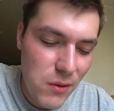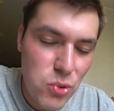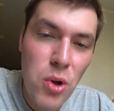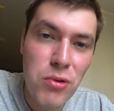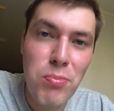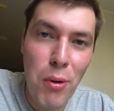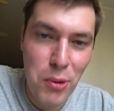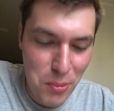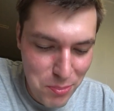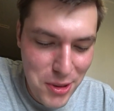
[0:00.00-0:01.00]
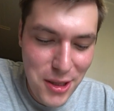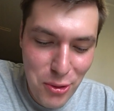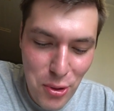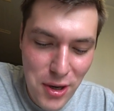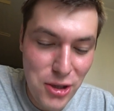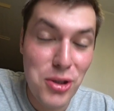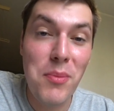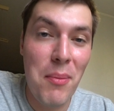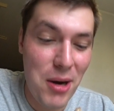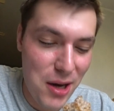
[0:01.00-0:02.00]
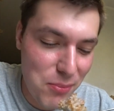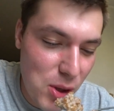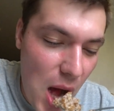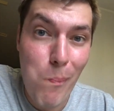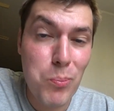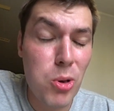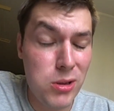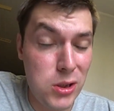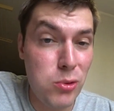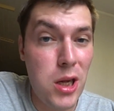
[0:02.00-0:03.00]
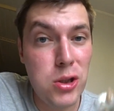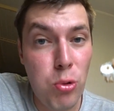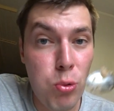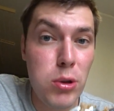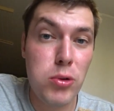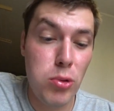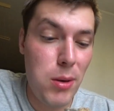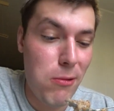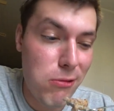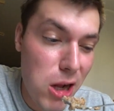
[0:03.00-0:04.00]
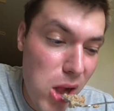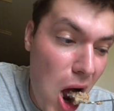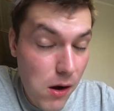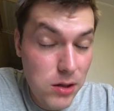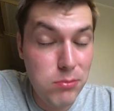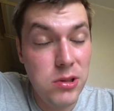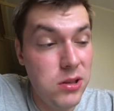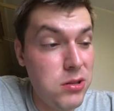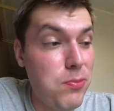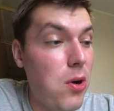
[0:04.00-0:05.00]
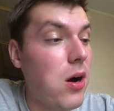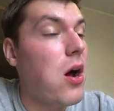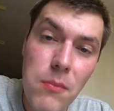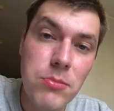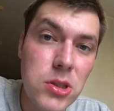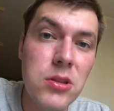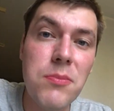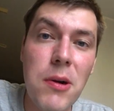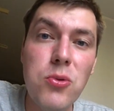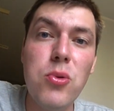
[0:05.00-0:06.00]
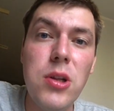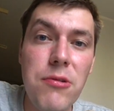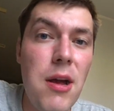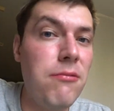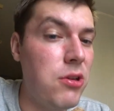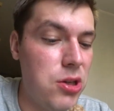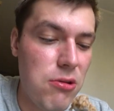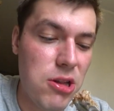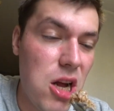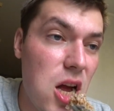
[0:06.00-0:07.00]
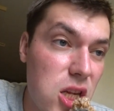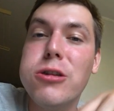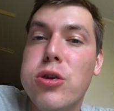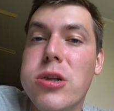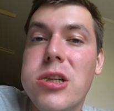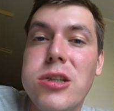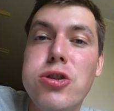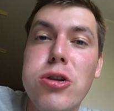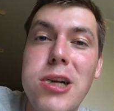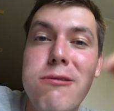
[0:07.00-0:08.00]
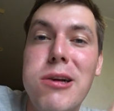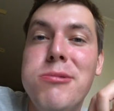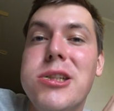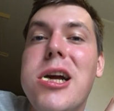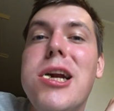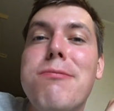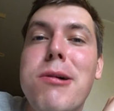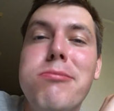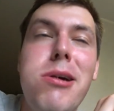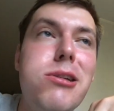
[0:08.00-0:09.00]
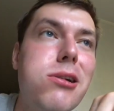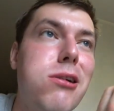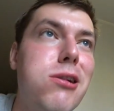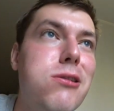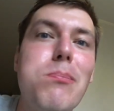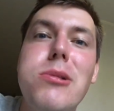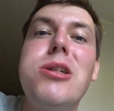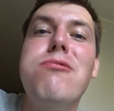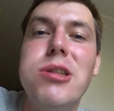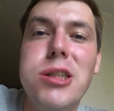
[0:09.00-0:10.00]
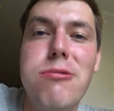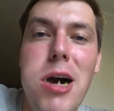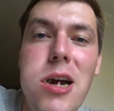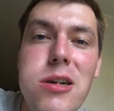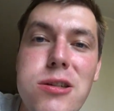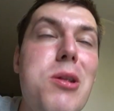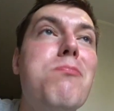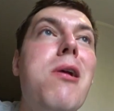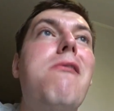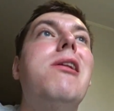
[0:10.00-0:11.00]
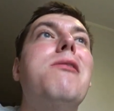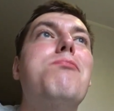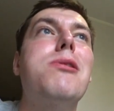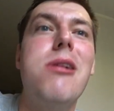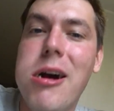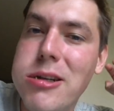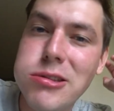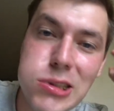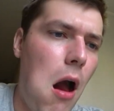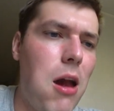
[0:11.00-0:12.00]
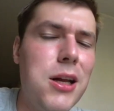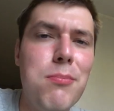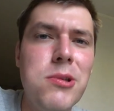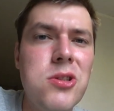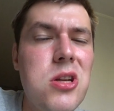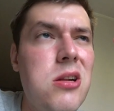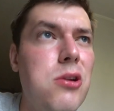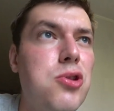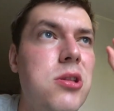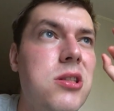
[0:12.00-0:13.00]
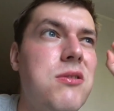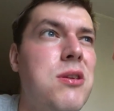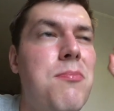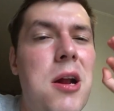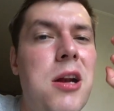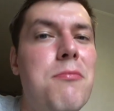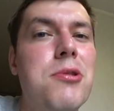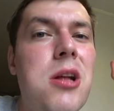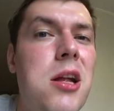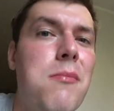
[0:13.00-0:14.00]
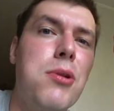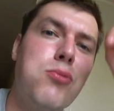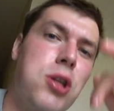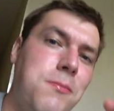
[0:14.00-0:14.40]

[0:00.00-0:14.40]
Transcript: Все, я вспомнил. Меня такой кашу мама кормила. Только она туда еще курицу добавляла. И было неплохо. Мясных продуктов явно не хватает. Кто-то так четко в комментариях подметил, говорят, ты не выживаешь, ты правильно питаешься. Я бы не сказал, что это совсем правильное питание, потому что